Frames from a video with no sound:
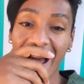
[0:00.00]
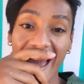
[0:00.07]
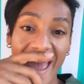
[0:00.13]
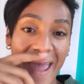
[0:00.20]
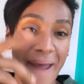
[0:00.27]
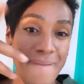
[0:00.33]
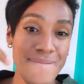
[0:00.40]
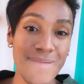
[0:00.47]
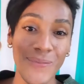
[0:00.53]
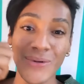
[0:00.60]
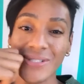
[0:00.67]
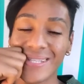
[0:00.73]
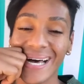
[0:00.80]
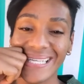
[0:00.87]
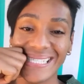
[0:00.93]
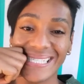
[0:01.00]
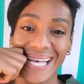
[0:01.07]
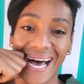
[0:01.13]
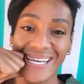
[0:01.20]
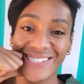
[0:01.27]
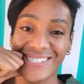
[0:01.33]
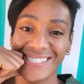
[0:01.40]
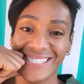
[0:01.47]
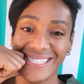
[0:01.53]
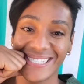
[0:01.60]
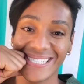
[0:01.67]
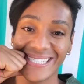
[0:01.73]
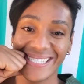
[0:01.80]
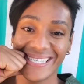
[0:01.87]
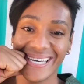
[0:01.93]
É muito azar,
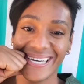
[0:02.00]
gente.